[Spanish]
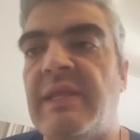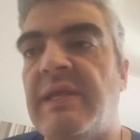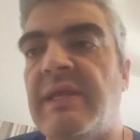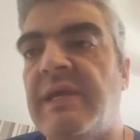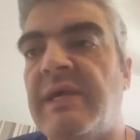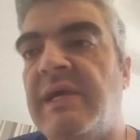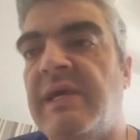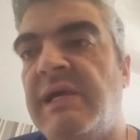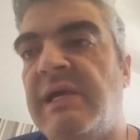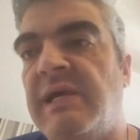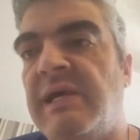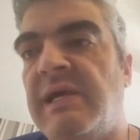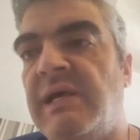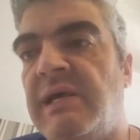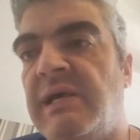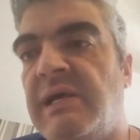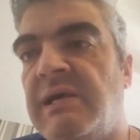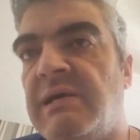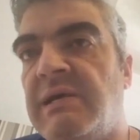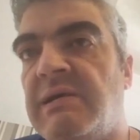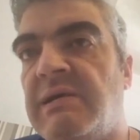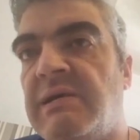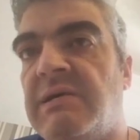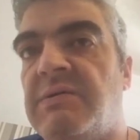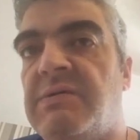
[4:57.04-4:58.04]

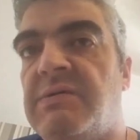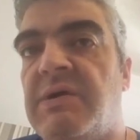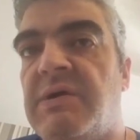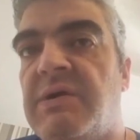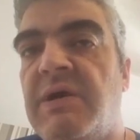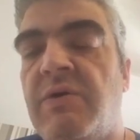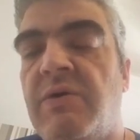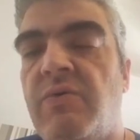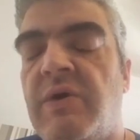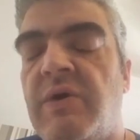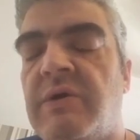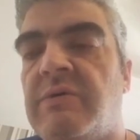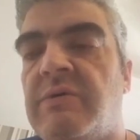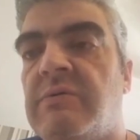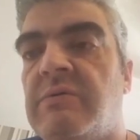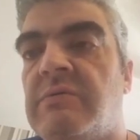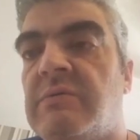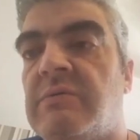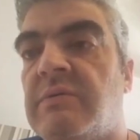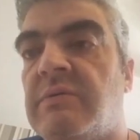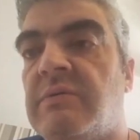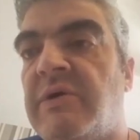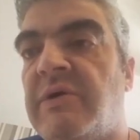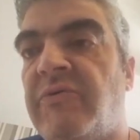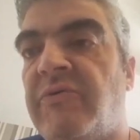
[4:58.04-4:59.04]
Y, bueno,
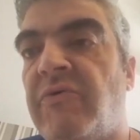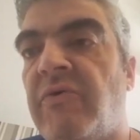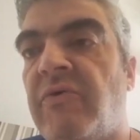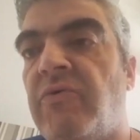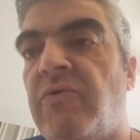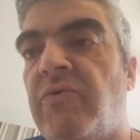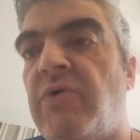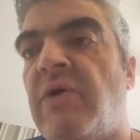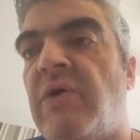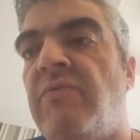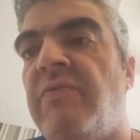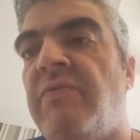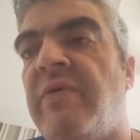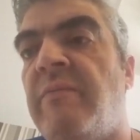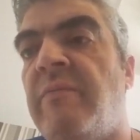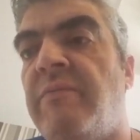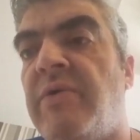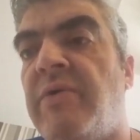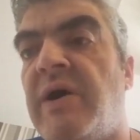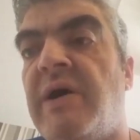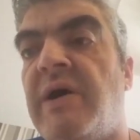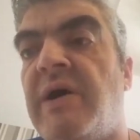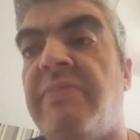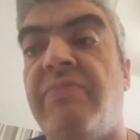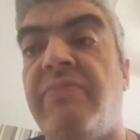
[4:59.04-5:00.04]
eso dura un
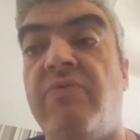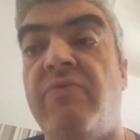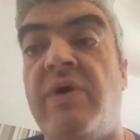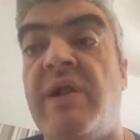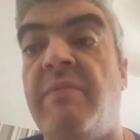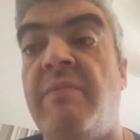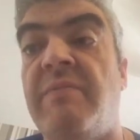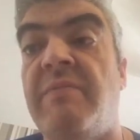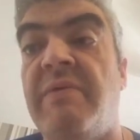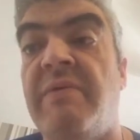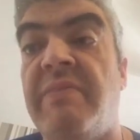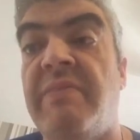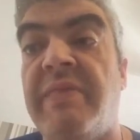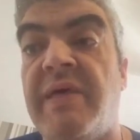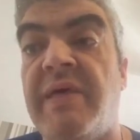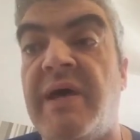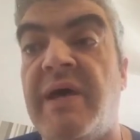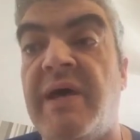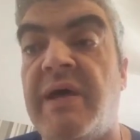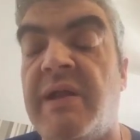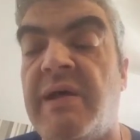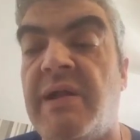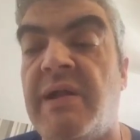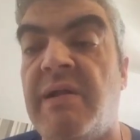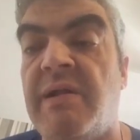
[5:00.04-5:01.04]
tiempo. Actualmente,
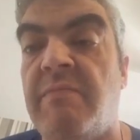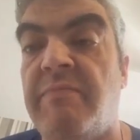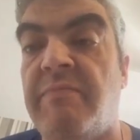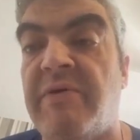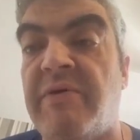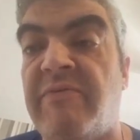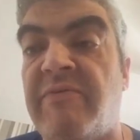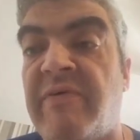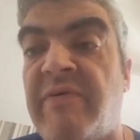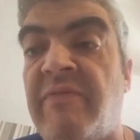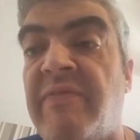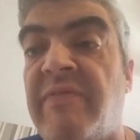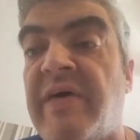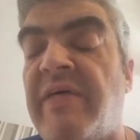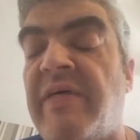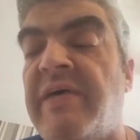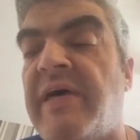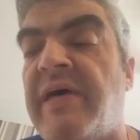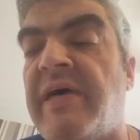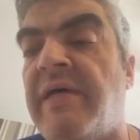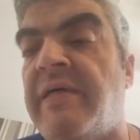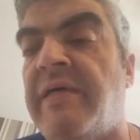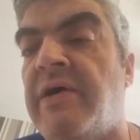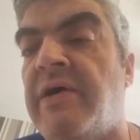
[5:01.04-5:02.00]
en el presente, a día de